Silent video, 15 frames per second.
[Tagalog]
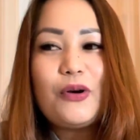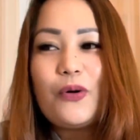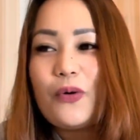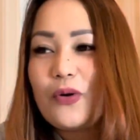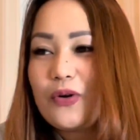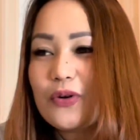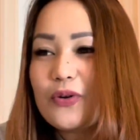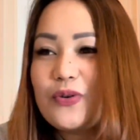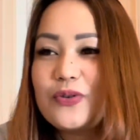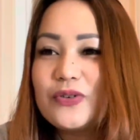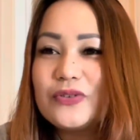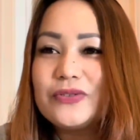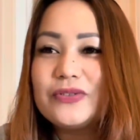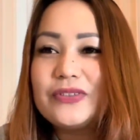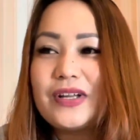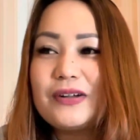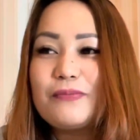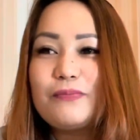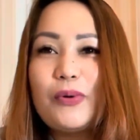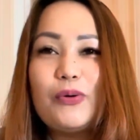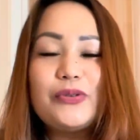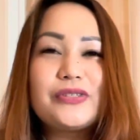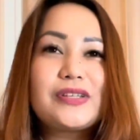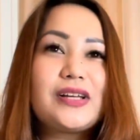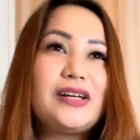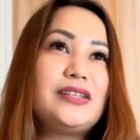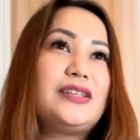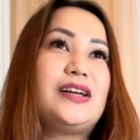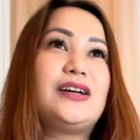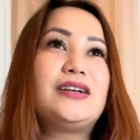Or kung nag-post ka
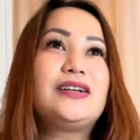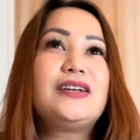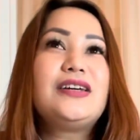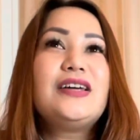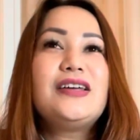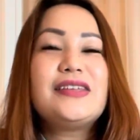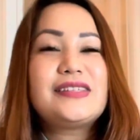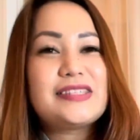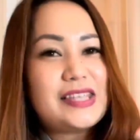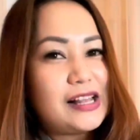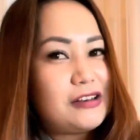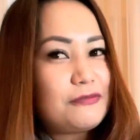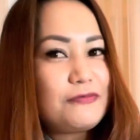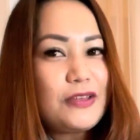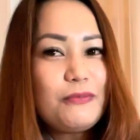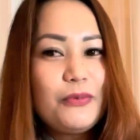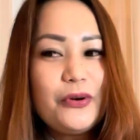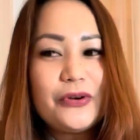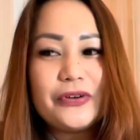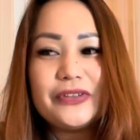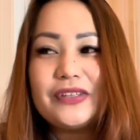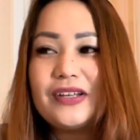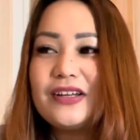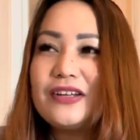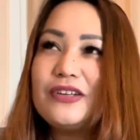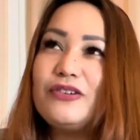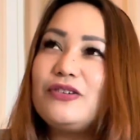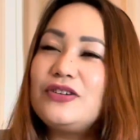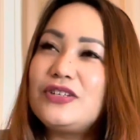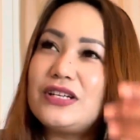ng selfie mo na
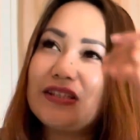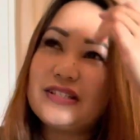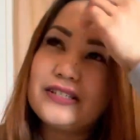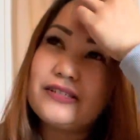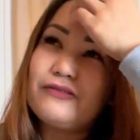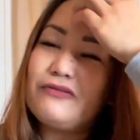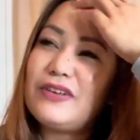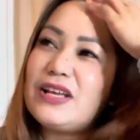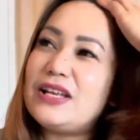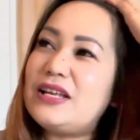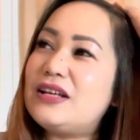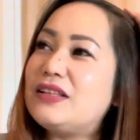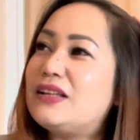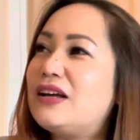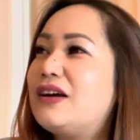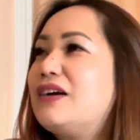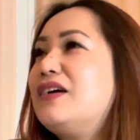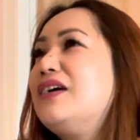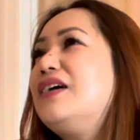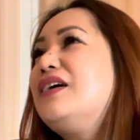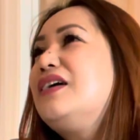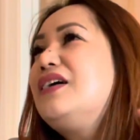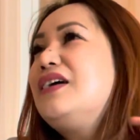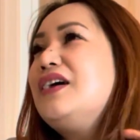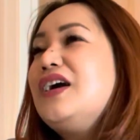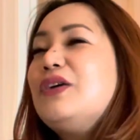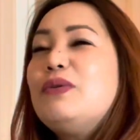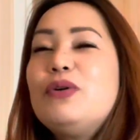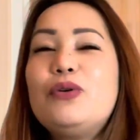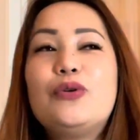you're just feeling na
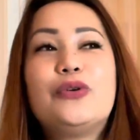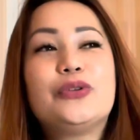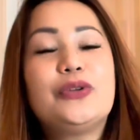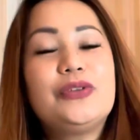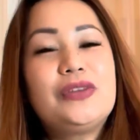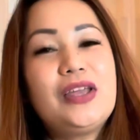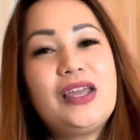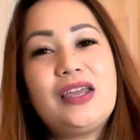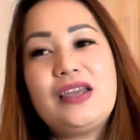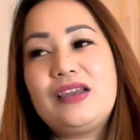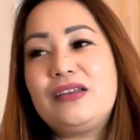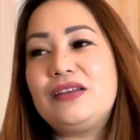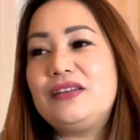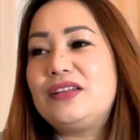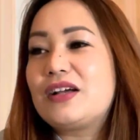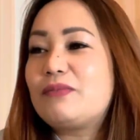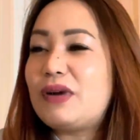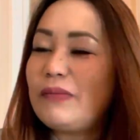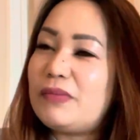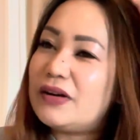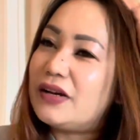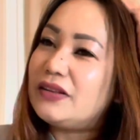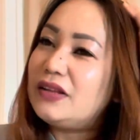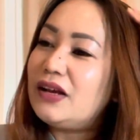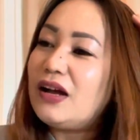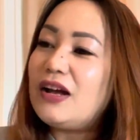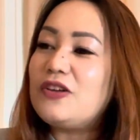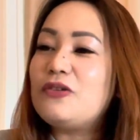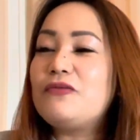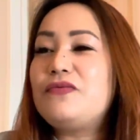Ewan ko, today, nagmamaganda
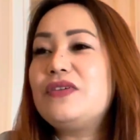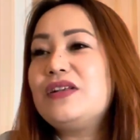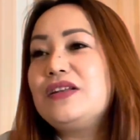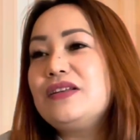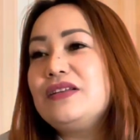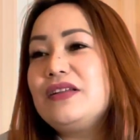ka. You feel